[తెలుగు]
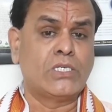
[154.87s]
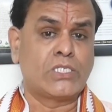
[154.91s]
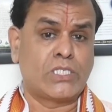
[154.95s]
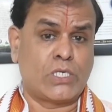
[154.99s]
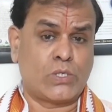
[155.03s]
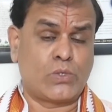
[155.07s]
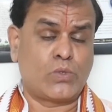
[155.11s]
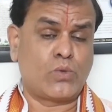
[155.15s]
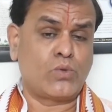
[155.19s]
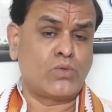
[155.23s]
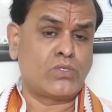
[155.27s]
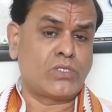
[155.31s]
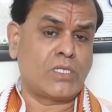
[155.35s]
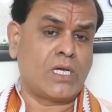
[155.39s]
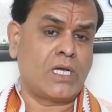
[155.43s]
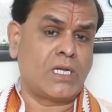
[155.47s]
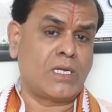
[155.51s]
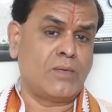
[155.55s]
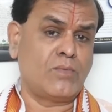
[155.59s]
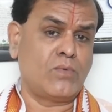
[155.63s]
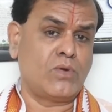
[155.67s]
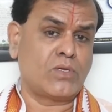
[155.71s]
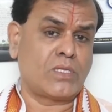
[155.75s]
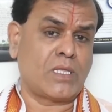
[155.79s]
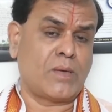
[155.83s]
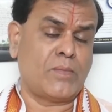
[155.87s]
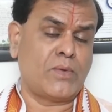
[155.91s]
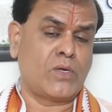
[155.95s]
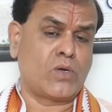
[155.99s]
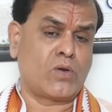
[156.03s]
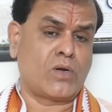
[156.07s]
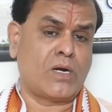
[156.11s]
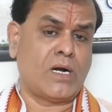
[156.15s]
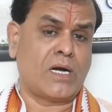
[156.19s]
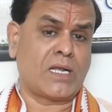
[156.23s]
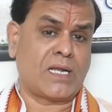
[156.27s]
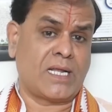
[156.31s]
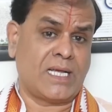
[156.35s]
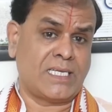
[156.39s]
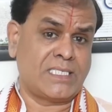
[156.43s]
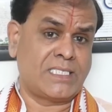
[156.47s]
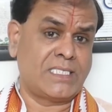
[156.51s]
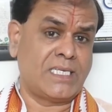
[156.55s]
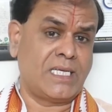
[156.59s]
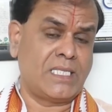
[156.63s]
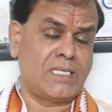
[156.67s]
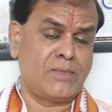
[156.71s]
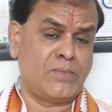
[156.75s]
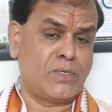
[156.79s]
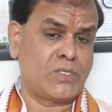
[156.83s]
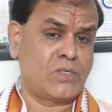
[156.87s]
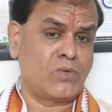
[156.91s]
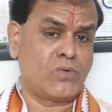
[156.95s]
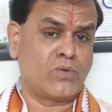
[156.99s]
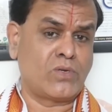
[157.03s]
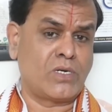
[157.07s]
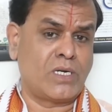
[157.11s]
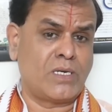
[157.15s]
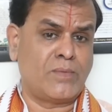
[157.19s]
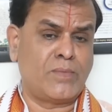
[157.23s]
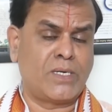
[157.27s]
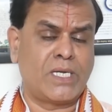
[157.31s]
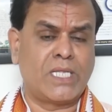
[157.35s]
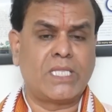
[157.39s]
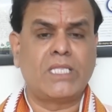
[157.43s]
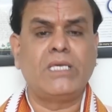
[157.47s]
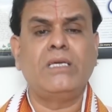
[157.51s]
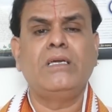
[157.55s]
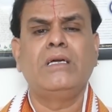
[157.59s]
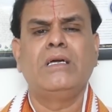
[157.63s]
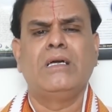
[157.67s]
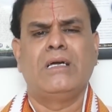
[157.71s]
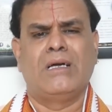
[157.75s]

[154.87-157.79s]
శత్రు స్థానంలో తమ యొక్క రాశ్యాధిపతి ఉండడం అనేది